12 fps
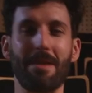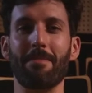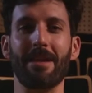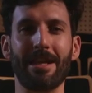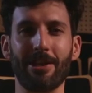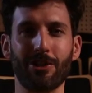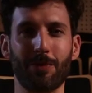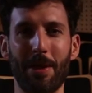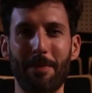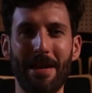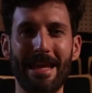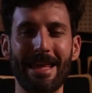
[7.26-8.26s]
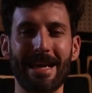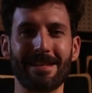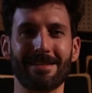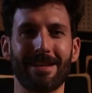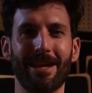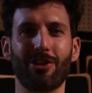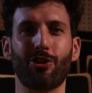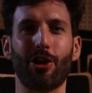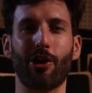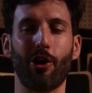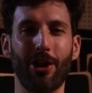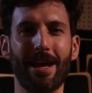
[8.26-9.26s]
Bienvenidos, bienvenidas. Esto es
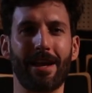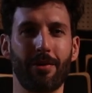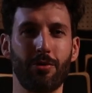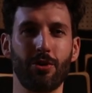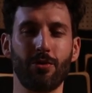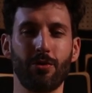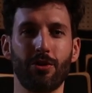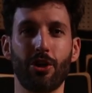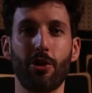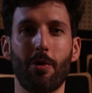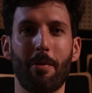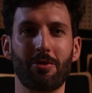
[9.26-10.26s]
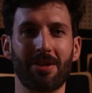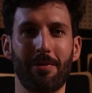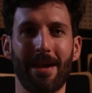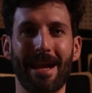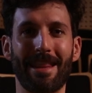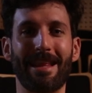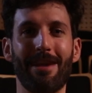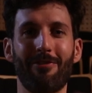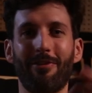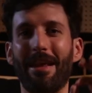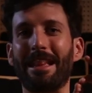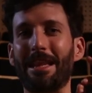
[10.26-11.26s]
Corea Review y hoy vamos a hablar del
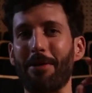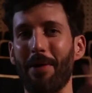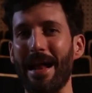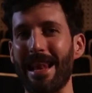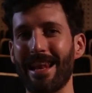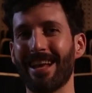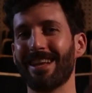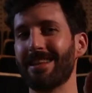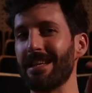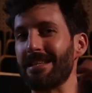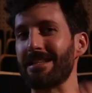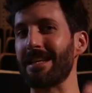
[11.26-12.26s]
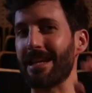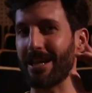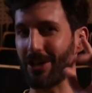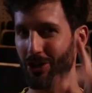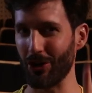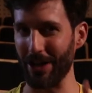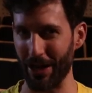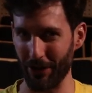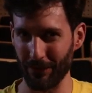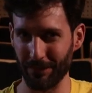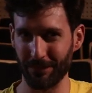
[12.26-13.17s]
Festival de Cine Coreano.